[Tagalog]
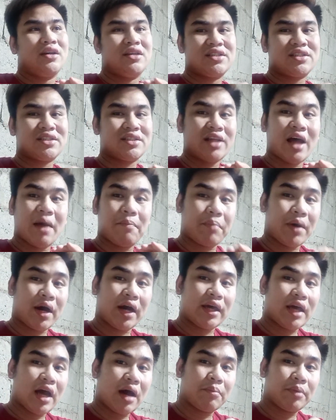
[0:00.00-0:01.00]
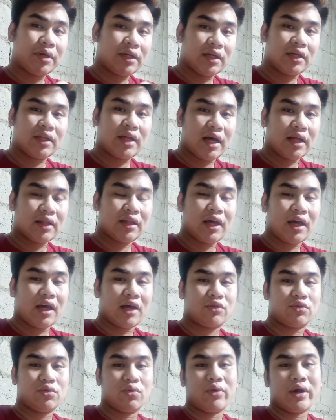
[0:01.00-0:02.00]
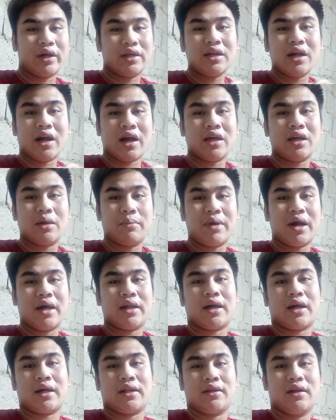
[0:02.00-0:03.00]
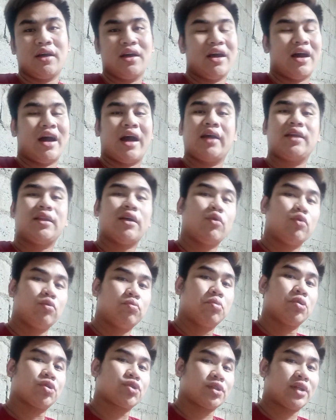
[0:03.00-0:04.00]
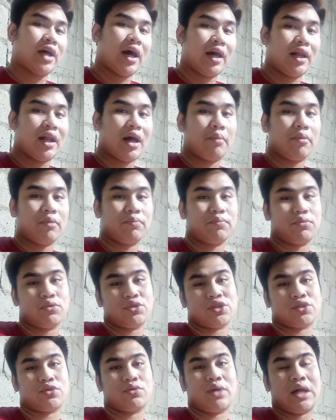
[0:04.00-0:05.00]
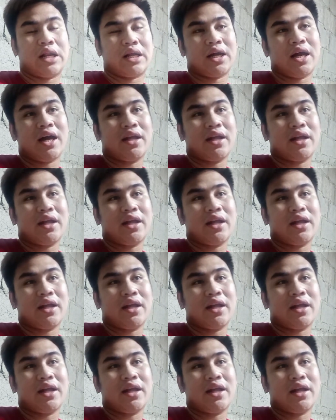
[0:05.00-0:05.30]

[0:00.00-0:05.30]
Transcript: is napakayaman niya dati at yung kanyang kayamanan ay naubos dahil lamang po sa sugal.